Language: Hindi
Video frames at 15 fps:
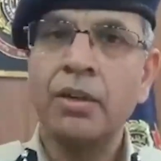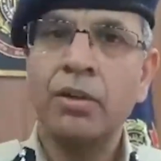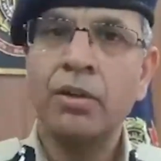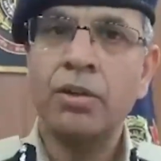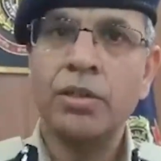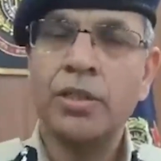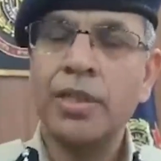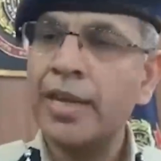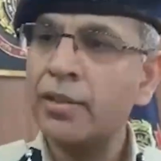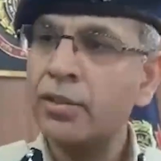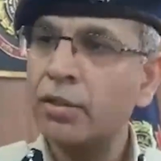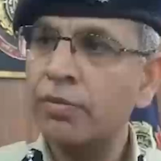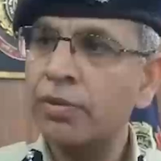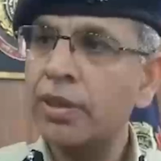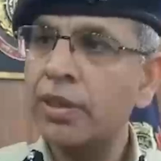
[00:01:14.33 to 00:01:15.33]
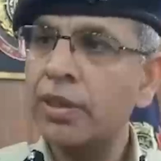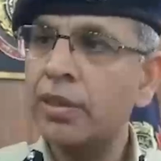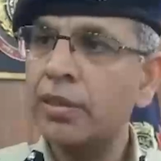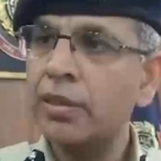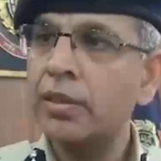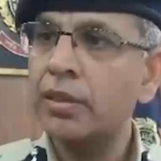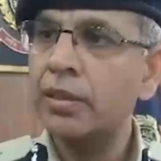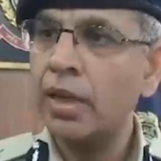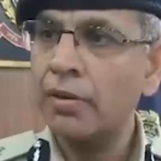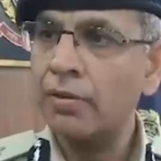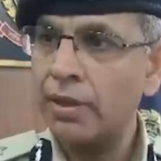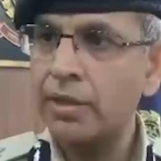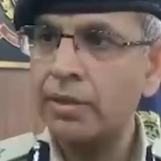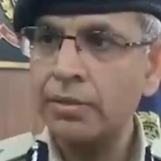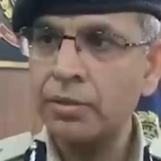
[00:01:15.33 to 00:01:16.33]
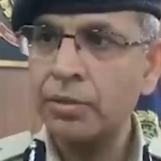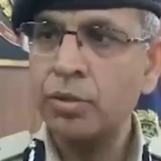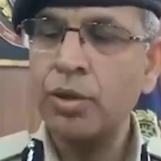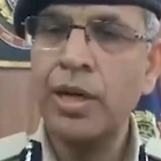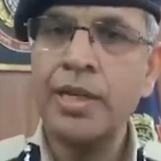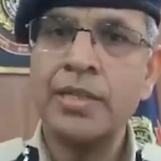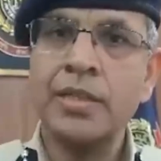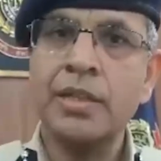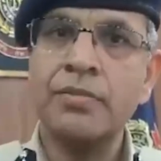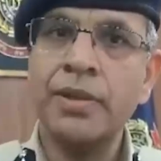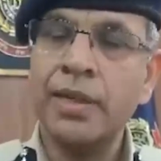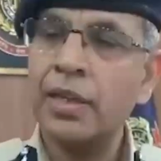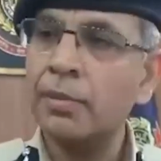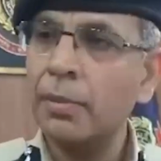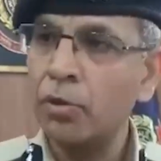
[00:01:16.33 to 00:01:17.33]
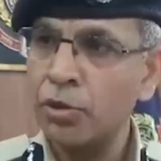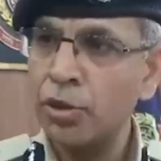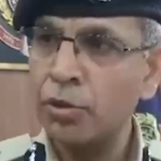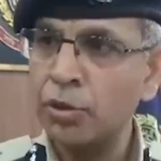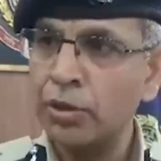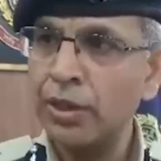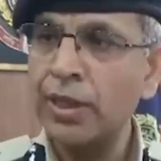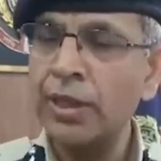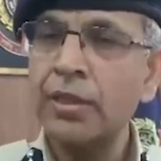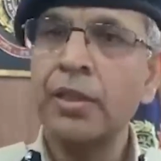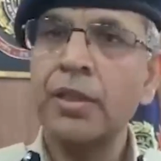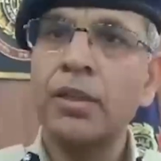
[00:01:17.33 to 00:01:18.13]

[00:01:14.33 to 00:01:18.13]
और साइज़ ऑफ दी कावड़ जो खासकर व्हीकल माउंटेड होता है